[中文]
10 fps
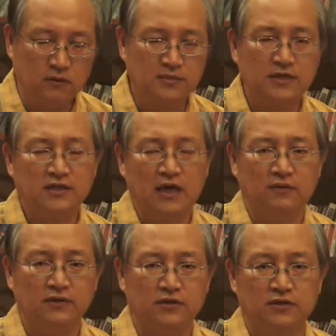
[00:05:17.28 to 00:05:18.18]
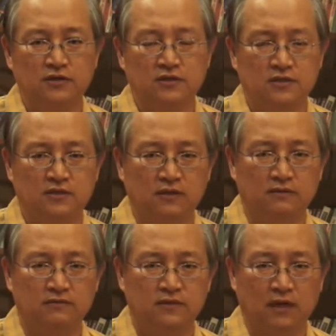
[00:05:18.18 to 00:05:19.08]
我们在台湾，你可以知
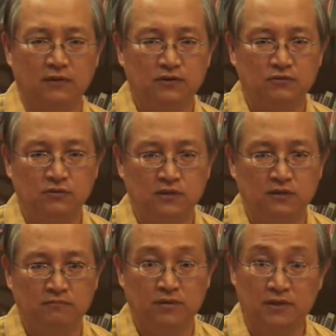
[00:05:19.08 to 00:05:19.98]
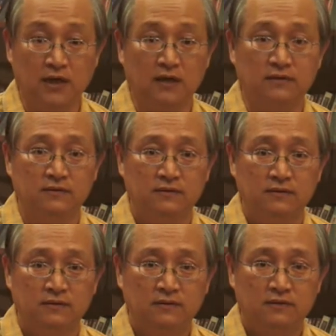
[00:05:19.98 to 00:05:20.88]
道，台湾土地不大，
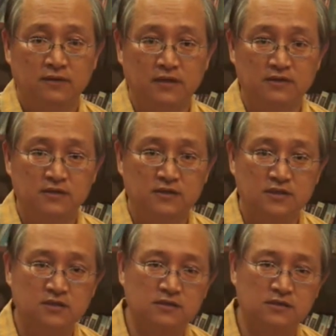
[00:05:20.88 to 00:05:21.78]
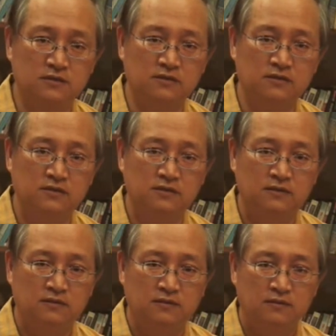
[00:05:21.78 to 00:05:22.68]
但是祭祀。
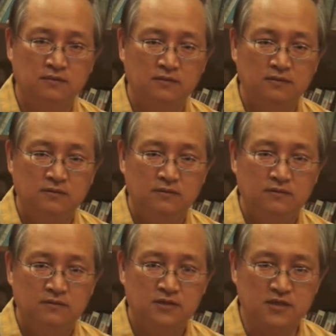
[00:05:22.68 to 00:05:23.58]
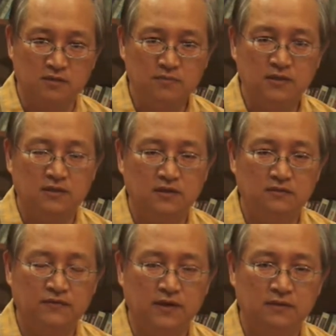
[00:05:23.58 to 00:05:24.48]
神明的
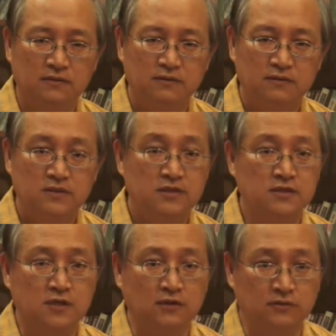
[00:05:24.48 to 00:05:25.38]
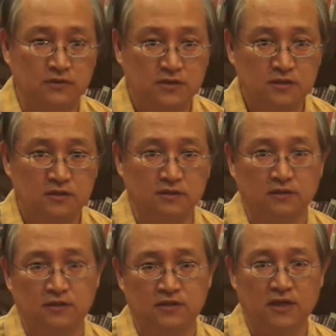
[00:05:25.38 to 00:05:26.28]
地方至少有四个
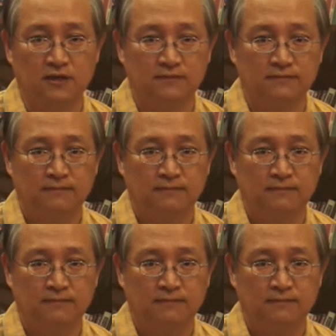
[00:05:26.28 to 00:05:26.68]
以上。